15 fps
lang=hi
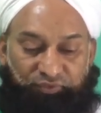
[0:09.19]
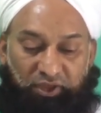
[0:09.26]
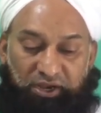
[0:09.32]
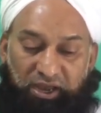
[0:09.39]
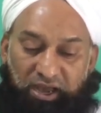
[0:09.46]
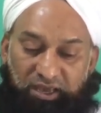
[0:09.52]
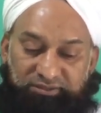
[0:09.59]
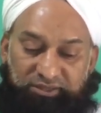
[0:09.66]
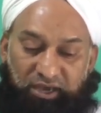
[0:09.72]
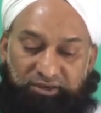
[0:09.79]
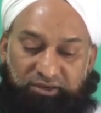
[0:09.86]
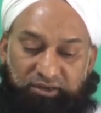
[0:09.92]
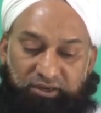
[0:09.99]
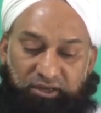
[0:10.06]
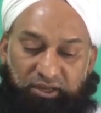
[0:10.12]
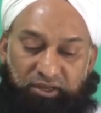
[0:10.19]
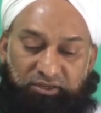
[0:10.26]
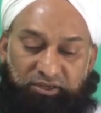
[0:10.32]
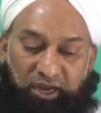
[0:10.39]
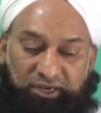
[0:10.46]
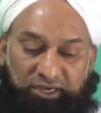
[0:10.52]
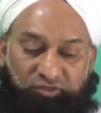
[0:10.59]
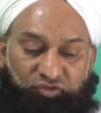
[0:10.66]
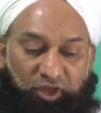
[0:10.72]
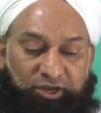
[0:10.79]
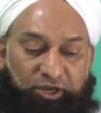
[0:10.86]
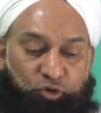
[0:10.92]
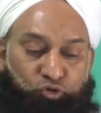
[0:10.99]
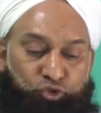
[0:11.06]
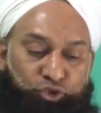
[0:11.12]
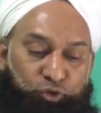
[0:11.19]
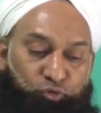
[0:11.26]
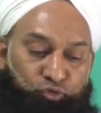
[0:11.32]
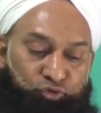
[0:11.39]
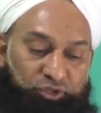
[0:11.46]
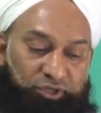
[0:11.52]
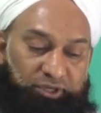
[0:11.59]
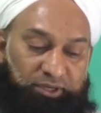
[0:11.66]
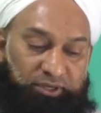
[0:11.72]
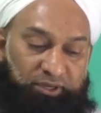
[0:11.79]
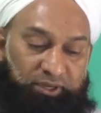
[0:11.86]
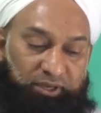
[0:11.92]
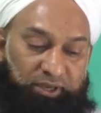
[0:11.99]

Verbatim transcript: दिल आज़ारी कई तरीक़ों से होती है